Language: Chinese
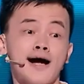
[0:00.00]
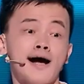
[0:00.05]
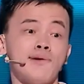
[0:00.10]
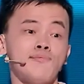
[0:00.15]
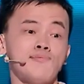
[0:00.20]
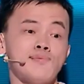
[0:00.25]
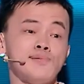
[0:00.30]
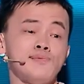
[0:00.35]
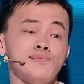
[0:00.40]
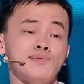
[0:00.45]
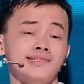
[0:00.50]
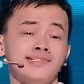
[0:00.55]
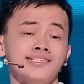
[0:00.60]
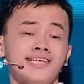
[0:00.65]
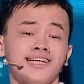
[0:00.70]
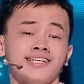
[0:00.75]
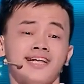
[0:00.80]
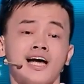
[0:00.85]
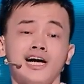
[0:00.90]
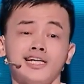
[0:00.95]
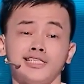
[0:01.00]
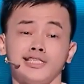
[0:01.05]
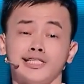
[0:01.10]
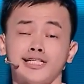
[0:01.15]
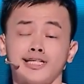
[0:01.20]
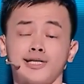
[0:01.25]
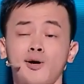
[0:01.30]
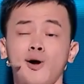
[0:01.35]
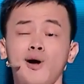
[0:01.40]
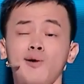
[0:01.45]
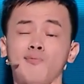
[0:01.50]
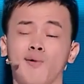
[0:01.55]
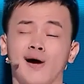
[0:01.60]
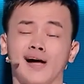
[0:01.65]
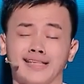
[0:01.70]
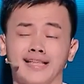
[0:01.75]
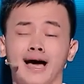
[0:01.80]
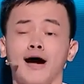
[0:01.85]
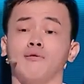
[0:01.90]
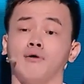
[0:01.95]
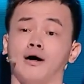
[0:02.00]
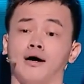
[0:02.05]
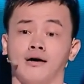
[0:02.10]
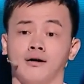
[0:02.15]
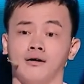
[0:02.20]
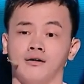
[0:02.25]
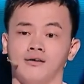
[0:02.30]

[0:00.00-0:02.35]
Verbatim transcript: 刚明明在那已经快排到了，